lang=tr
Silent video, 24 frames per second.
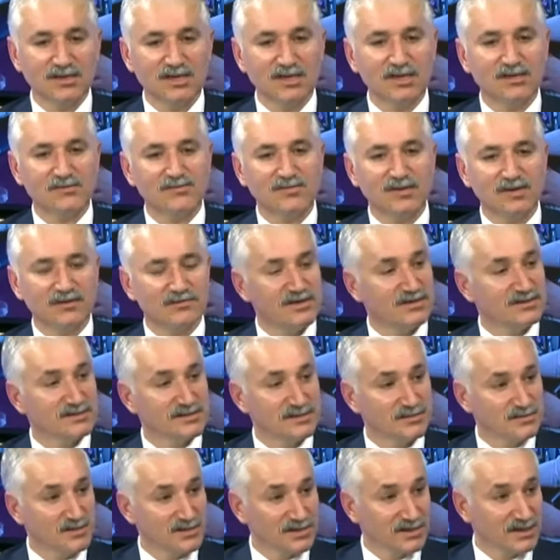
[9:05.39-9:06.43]
Hem
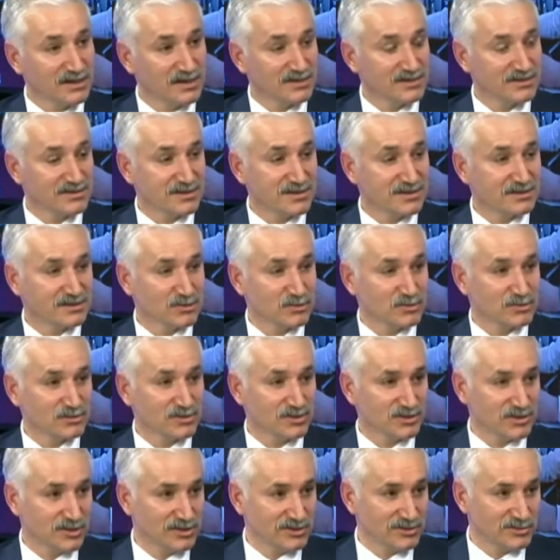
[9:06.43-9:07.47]
evlendirme dairesi artık
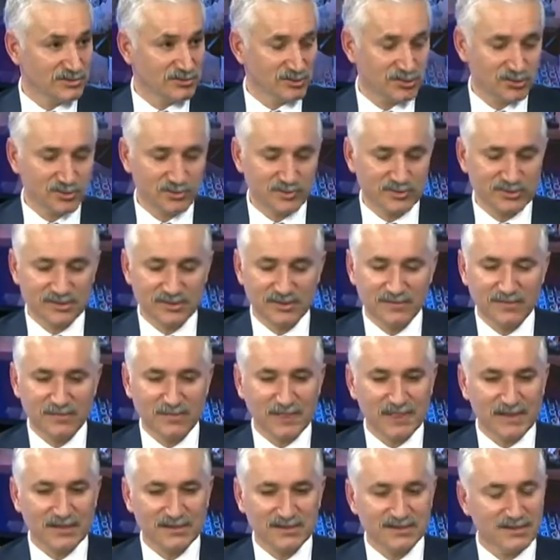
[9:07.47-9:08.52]
orada şey diyoruz biz.
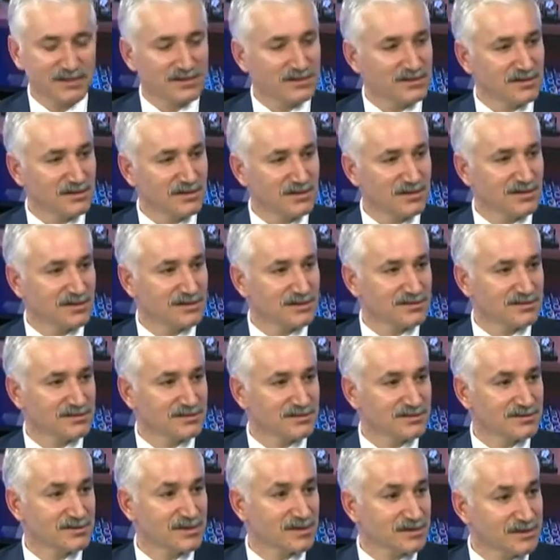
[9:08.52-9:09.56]
Sarıyerler
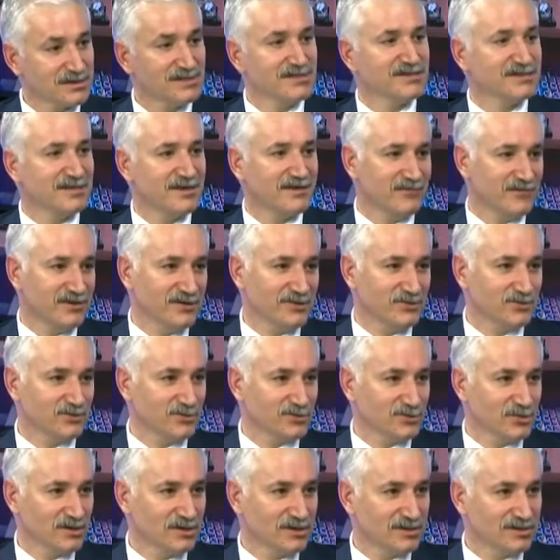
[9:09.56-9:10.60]
artık Sarıyer'de
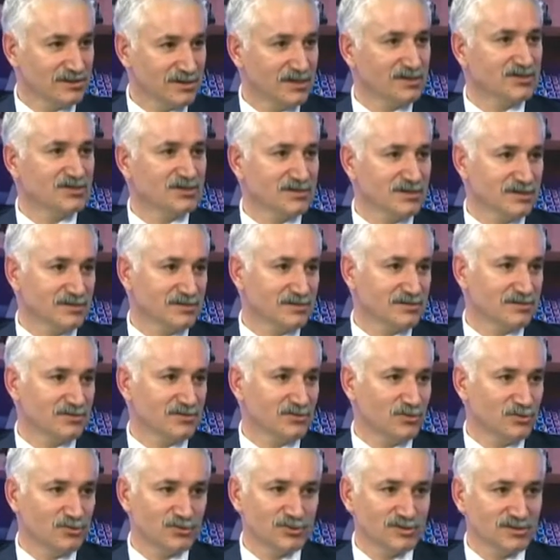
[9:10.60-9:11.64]
evleniyor. Gerçekten
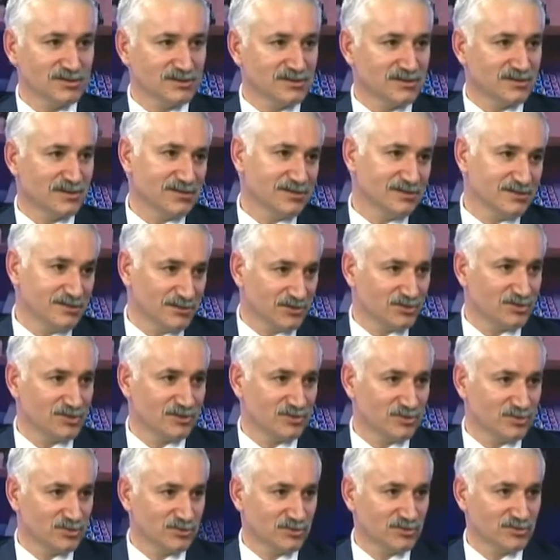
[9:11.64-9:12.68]
öncesinde
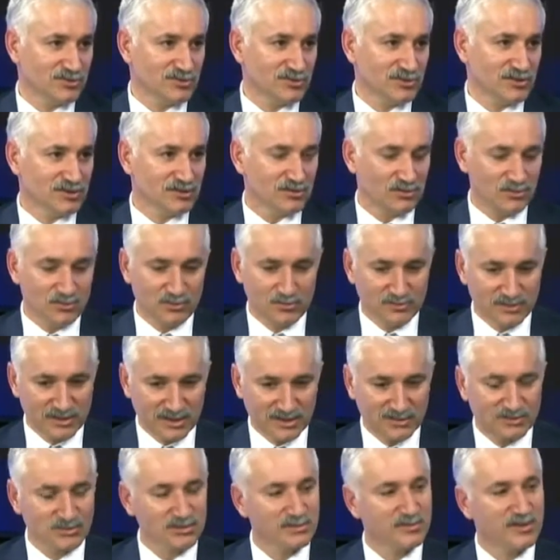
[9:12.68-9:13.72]
yetişemiyorduk. O
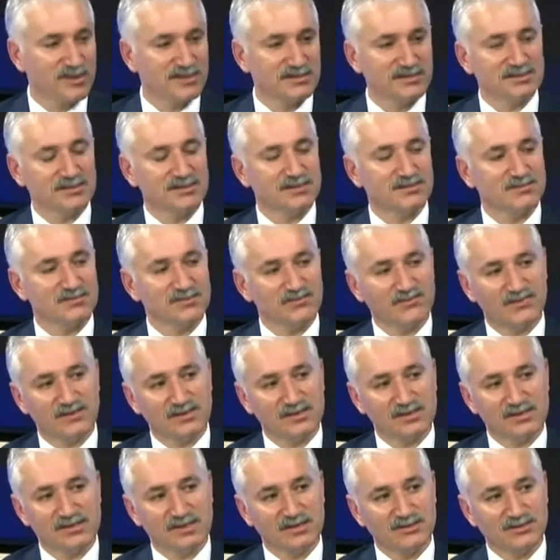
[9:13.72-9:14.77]
biraz önce bahsettiğim
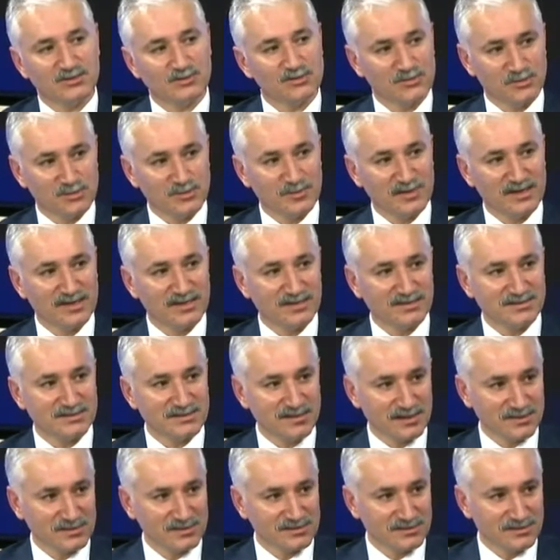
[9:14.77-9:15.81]
Rıfat Gaz Kültür Merkezi'nin
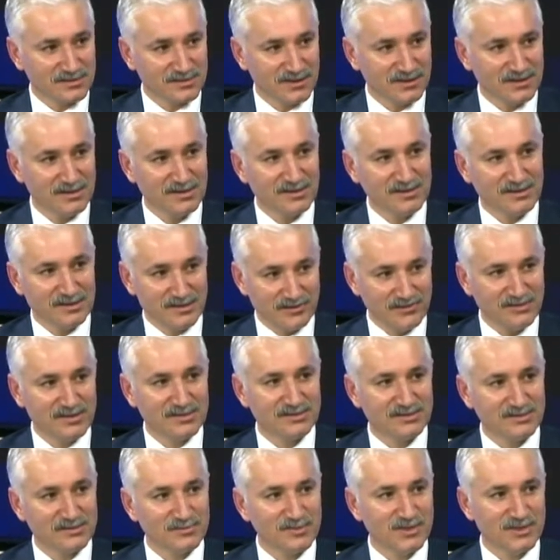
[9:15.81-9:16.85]
altında da
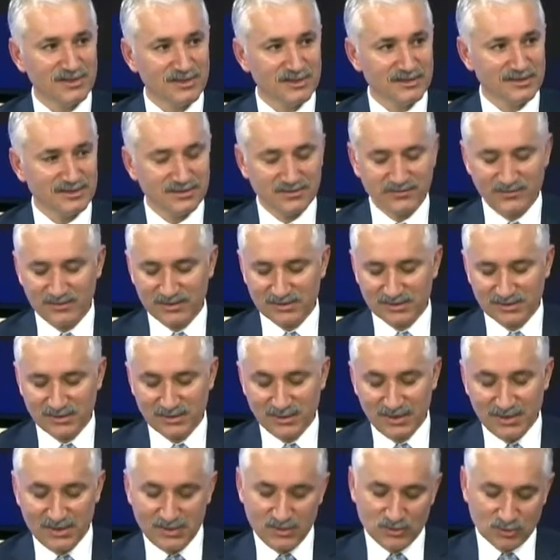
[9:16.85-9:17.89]
evlendirme dairesi evet. vardı.
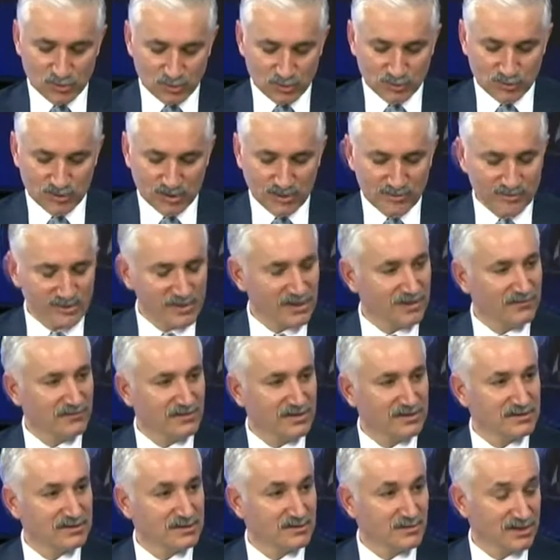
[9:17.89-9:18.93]
Çok güzel bir
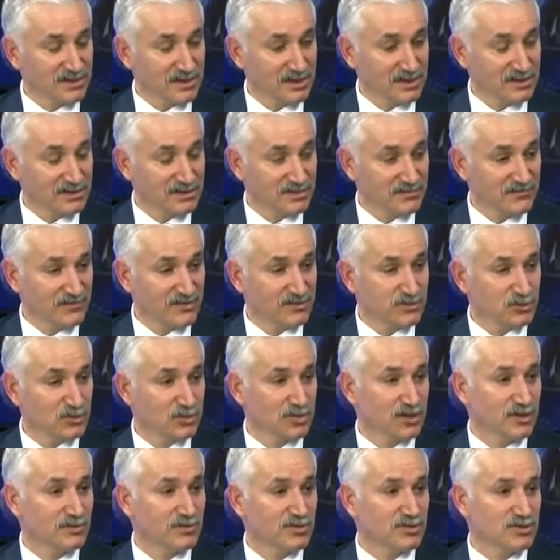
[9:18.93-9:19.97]
evlendirme dairesi ve
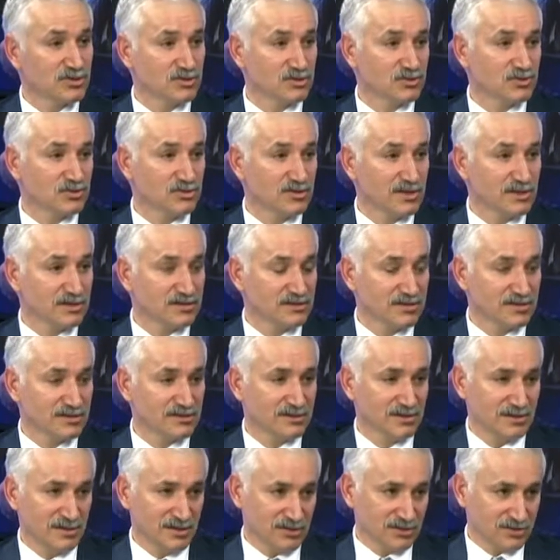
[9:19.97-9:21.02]
çok amaçlı kullanılan
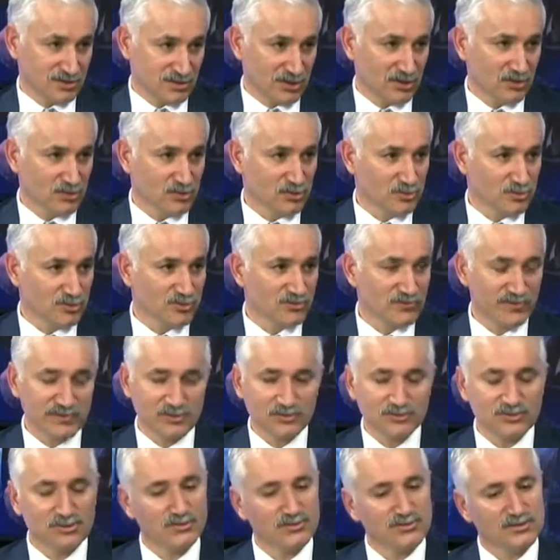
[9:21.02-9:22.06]
salonumuz var
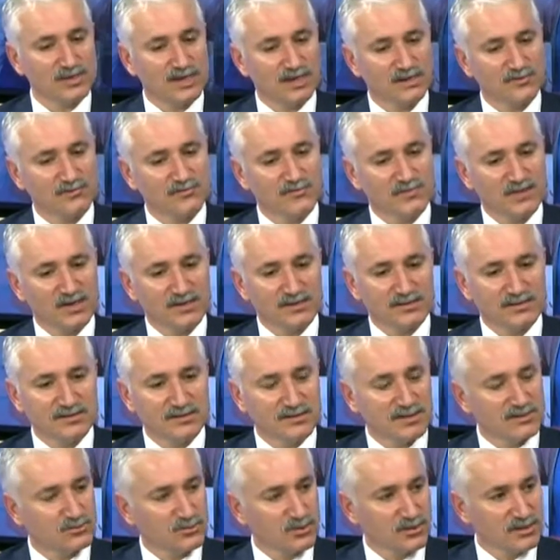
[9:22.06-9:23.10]
orada. Orada hem
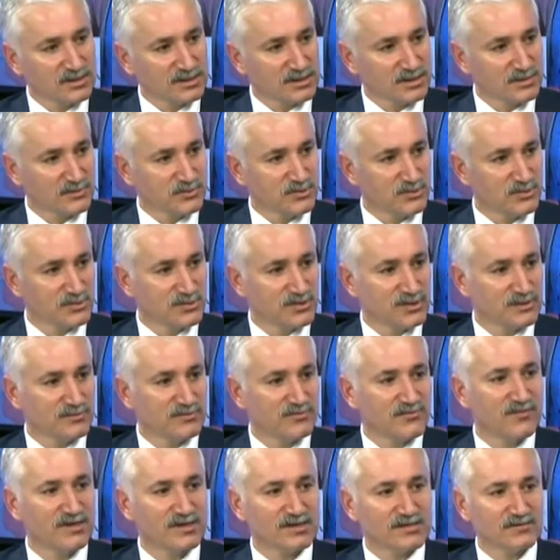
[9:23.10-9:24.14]
tiyatrolar yapıyoruz hem
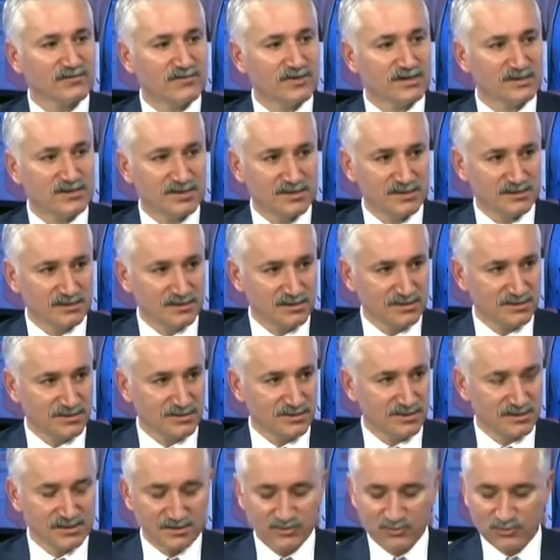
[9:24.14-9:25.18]
farklı farklı
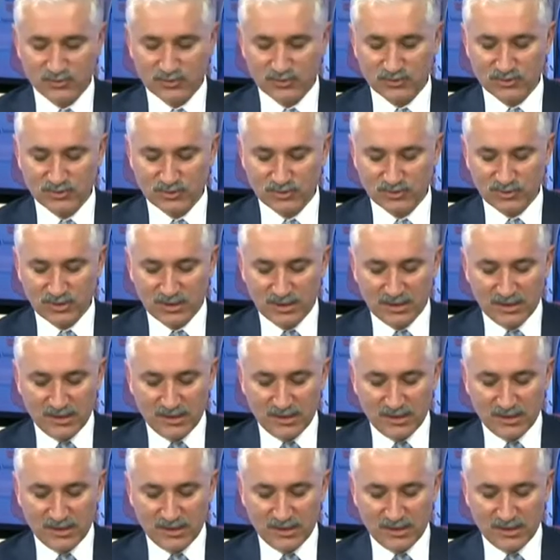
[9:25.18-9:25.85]
etkinlikler yapıyoruz.